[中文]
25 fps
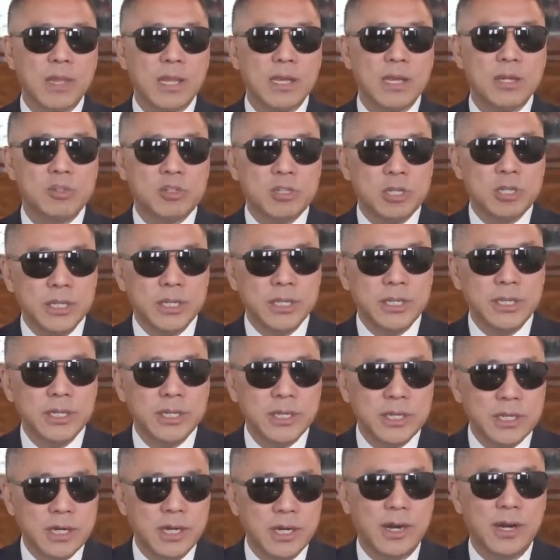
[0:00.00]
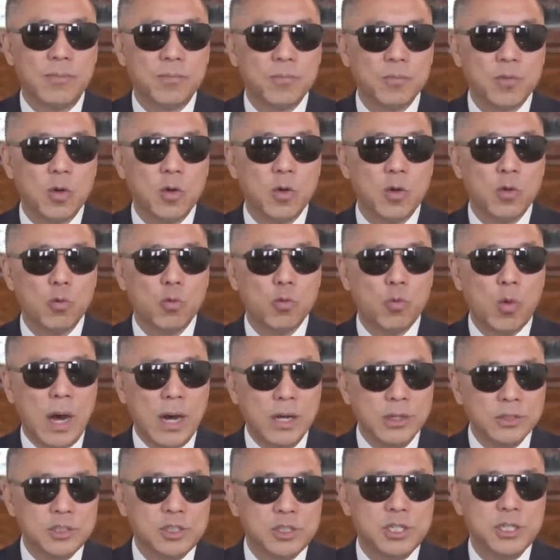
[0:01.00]
是一个
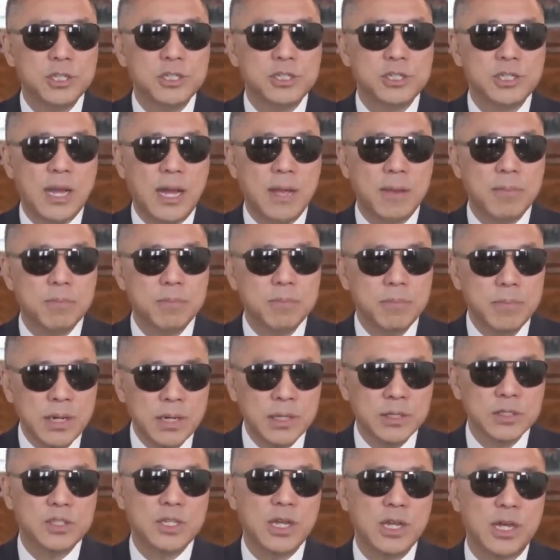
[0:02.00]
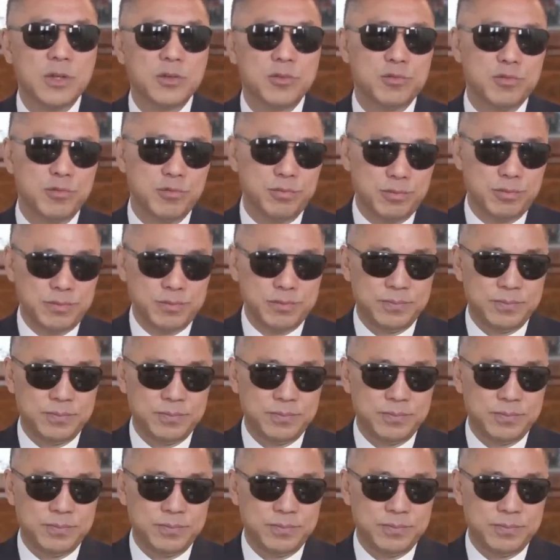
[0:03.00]
王岐山、孟建柱，